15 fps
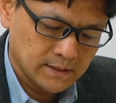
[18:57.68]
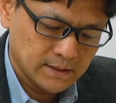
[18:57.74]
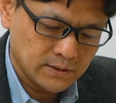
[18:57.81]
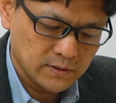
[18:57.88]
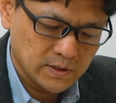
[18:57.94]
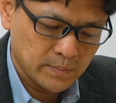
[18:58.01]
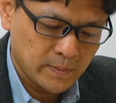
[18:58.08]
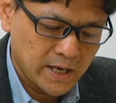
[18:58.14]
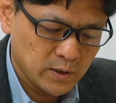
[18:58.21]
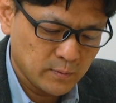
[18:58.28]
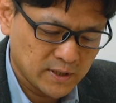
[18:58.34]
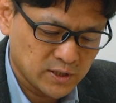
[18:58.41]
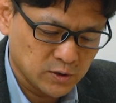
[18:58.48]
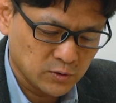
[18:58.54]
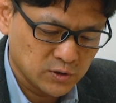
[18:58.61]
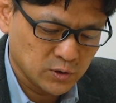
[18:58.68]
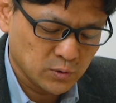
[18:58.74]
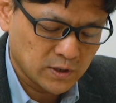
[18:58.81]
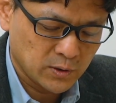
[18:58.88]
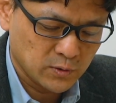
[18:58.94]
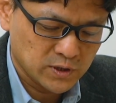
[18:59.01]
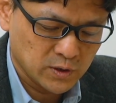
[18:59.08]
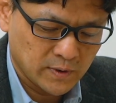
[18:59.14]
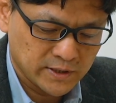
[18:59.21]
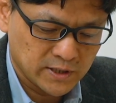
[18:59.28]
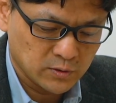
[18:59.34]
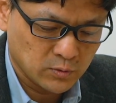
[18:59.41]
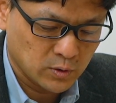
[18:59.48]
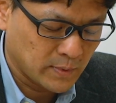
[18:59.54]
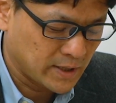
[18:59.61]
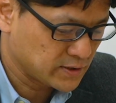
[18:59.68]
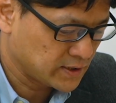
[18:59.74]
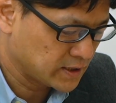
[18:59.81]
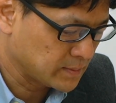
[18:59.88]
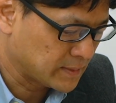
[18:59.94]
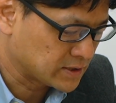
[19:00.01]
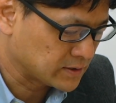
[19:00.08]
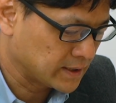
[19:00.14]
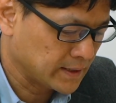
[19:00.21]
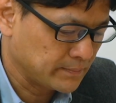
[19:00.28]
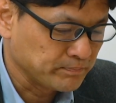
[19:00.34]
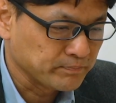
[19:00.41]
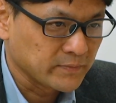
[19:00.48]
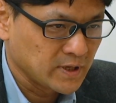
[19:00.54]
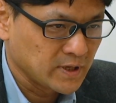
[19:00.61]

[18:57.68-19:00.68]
で、続いてバイオマスの持続可能性ワーキング、これ毎月やってますよね。